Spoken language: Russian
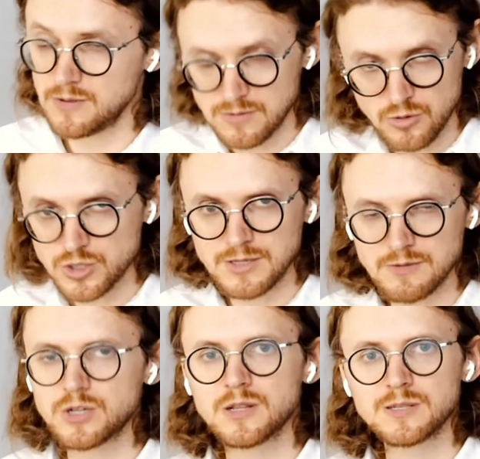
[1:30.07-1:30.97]
и тоже
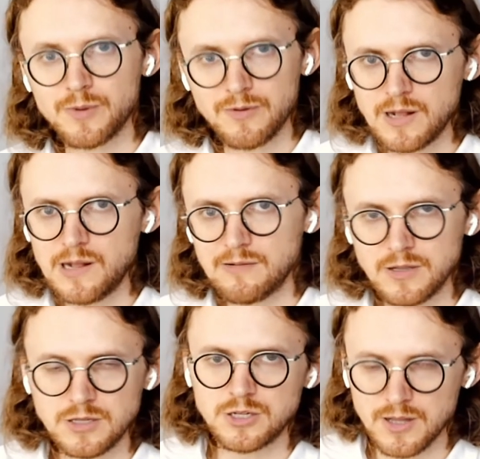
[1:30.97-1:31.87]
совершенно справедливо
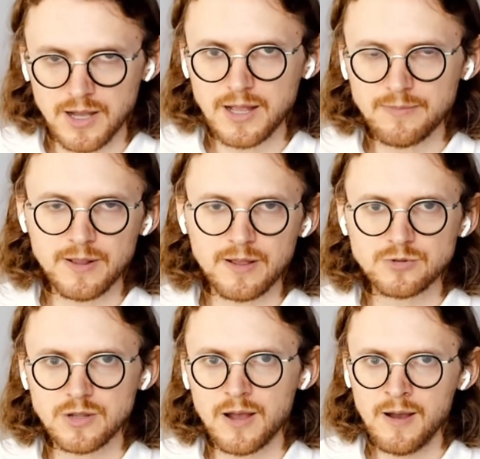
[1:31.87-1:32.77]
не считает,
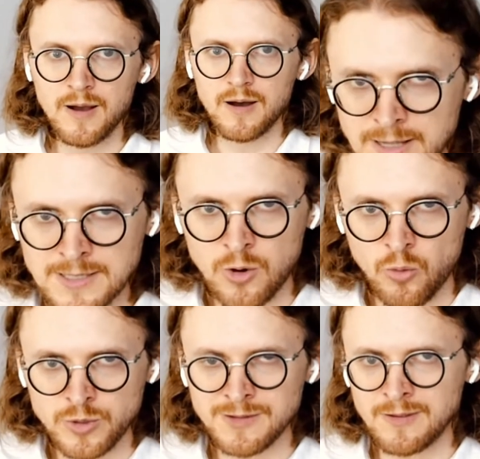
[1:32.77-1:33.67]
потому что в России
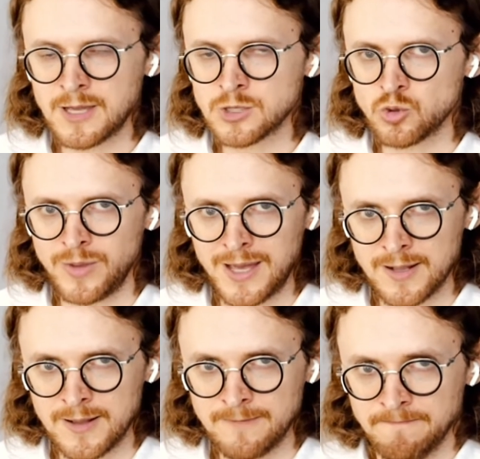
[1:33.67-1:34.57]
общество не
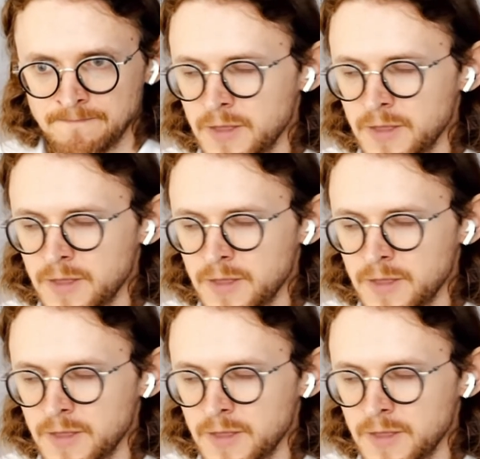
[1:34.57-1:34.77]
субъектно.